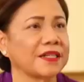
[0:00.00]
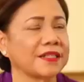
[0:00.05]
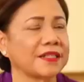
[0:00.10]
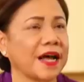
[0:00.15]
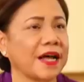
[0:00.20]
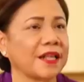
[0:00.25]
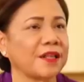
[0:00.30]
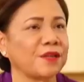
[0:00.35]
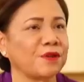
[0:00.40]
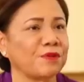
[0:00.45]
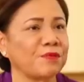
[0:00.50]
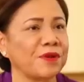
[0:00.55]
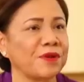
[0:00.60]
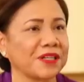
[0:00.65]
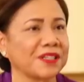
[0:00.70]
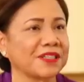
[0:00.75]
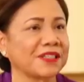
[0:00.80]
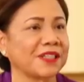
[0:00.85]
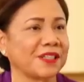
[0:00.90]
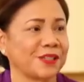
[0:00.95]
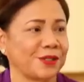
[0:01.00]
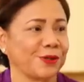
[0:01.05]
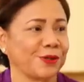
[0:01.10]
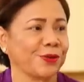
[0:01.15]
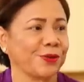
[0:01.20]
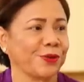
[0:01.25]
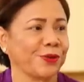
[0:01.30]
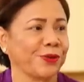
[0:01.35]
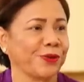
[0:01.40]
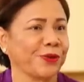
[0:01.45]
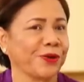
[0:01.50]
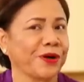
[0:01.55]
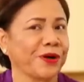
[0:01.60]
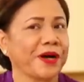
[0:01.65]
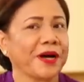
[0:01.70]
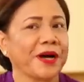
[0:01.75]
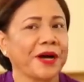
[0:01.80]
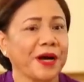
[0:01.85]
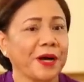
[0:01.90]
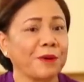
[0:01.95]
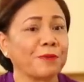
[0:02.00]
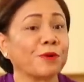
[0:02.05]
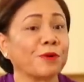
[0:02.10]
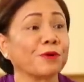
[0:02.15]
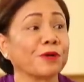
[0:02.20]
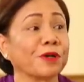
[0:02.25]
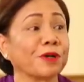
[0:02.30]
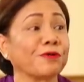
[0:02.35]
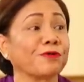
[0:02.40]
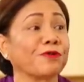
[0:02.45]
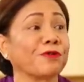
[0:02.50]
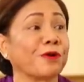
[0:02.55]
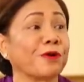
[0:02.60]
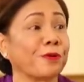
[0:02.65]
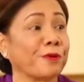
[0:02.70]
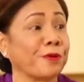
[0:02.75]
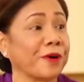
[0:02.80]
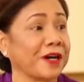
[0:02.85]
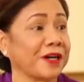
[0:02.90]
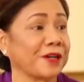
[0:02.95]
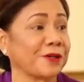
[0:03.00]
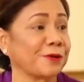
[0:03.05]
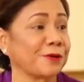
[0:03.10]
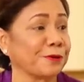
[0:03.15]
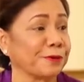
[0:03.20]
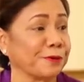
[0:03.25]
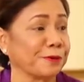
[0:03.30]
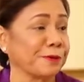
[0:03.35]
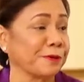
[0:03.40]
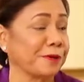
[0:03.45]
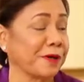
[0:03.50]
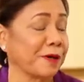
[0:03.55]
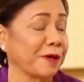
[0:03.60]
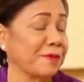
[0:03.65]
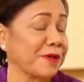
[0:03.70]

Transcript: studied business, so I'm looking forward to a